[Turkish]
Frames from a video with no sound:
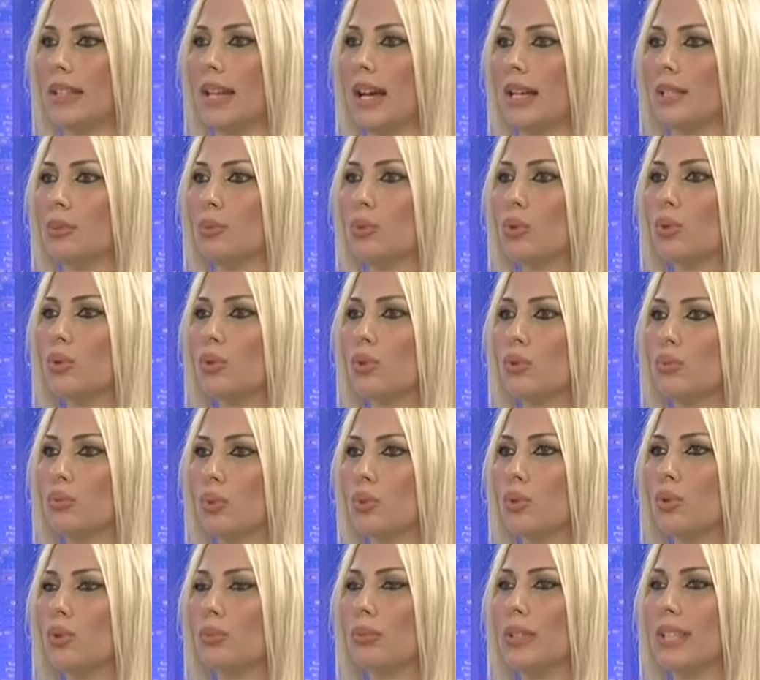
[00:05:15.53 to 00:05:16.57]
Yani bozuk,
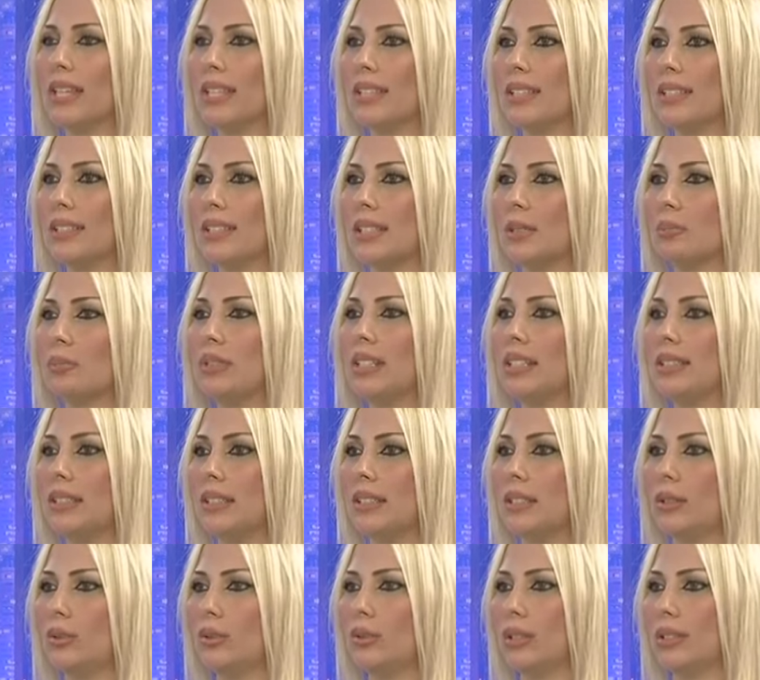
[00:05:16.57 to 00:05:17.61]
bozuk bir genetik
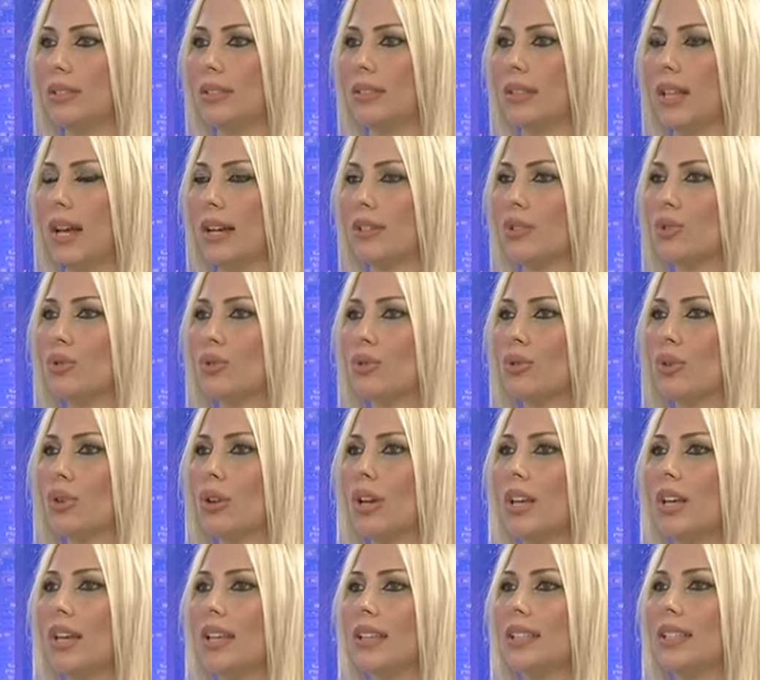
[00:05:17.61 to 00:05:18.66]
bilgiyle ürediler. Çünkü
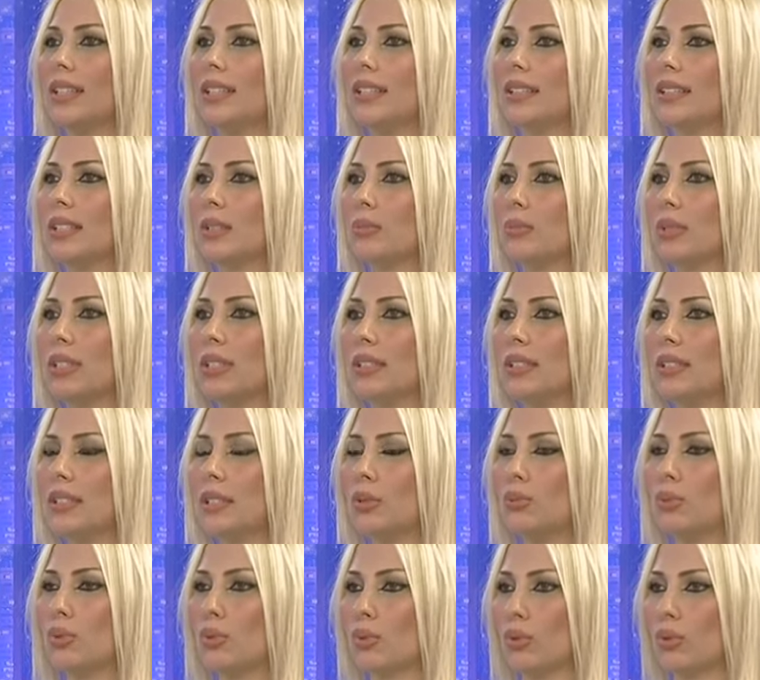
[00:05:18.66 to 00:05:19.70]
genetik
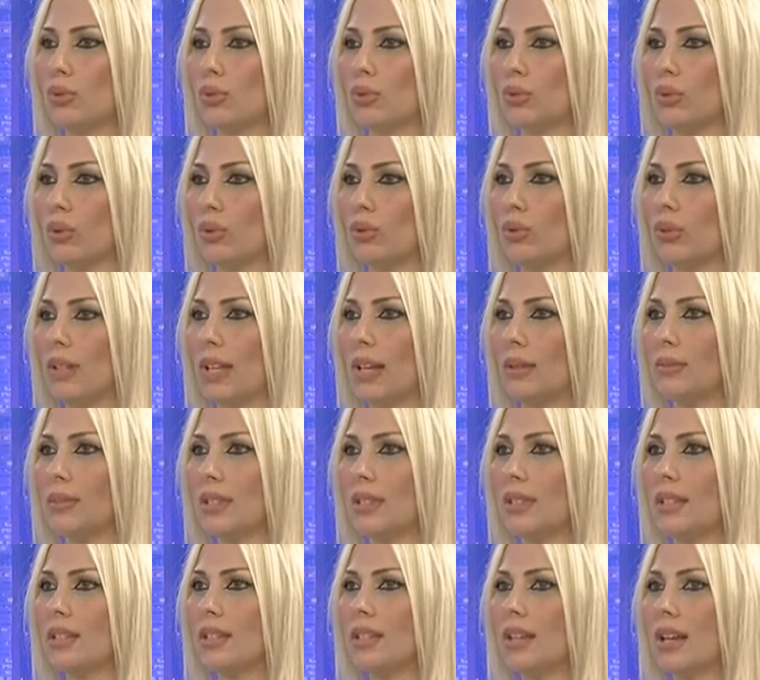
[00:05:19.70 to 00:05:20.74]
bilgileri bozuldu o dönemde
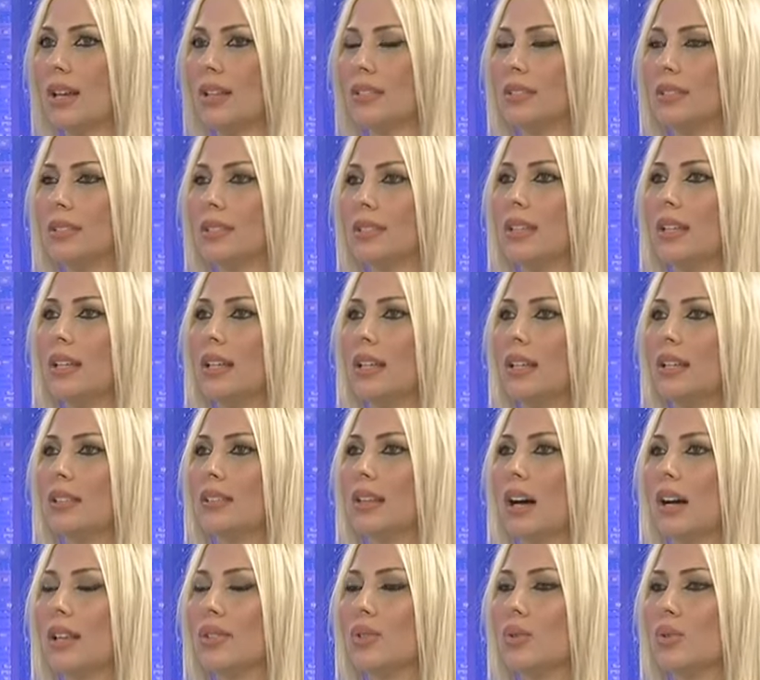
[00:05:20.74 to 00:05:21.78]
yaşayanların.
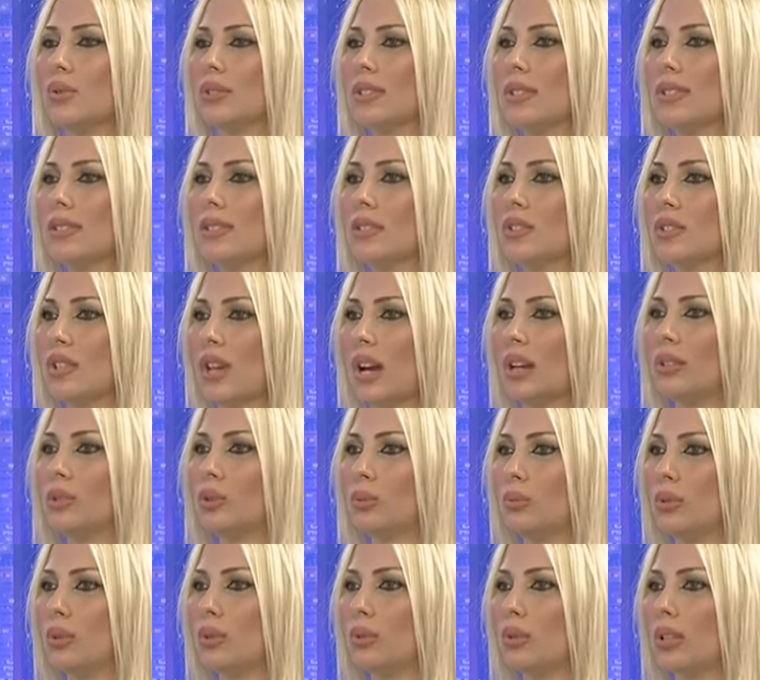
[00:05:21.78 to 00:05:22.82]
Daha sonrasında
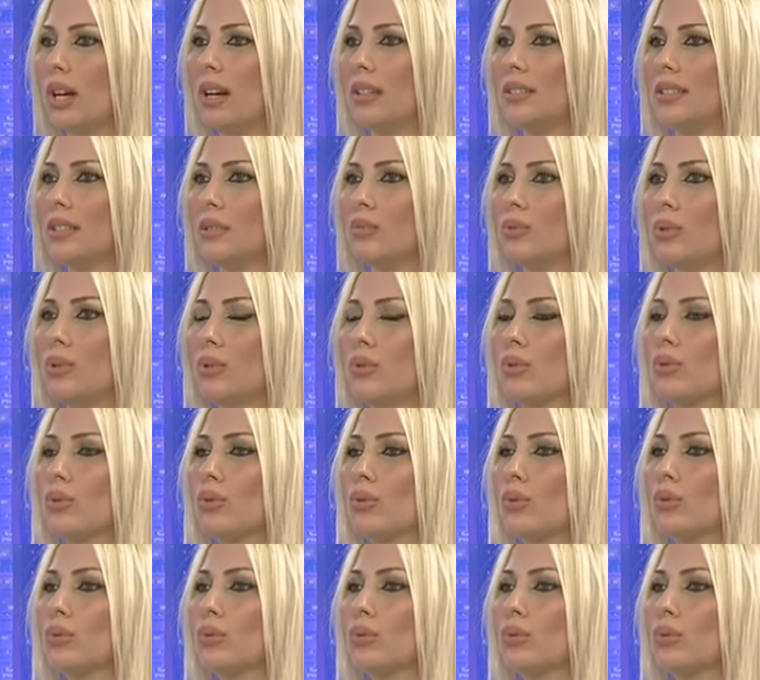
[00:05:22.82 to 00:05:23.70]
Çernobil olaylarını biliyorsunuz.